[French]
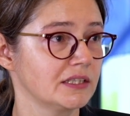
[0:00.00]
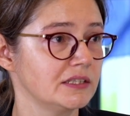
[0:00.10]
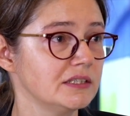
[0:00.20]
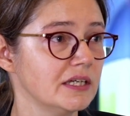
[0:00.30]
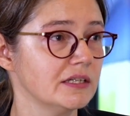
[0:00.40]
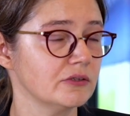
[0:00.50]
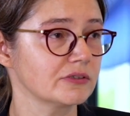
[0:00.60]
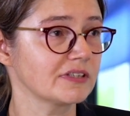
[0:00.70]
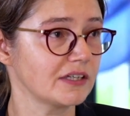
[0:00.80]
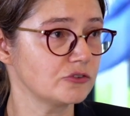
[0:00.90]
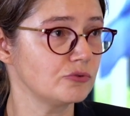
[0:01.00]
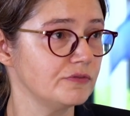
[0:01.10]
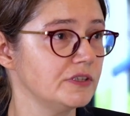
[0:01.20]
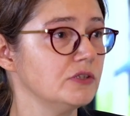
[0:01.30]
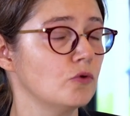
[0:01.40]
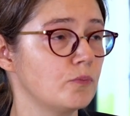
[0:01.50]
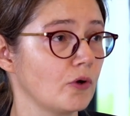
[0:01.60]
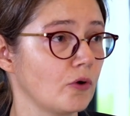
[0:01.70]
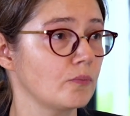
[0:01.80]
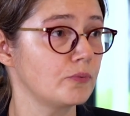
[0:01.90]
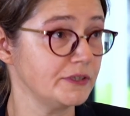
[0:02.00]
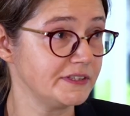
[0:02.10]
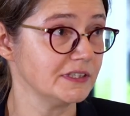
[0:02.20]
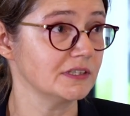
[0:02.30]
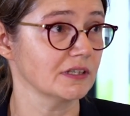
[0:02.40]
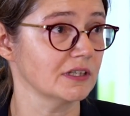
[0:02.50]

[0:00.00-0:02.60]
qui est euh, très suivi au plan politique.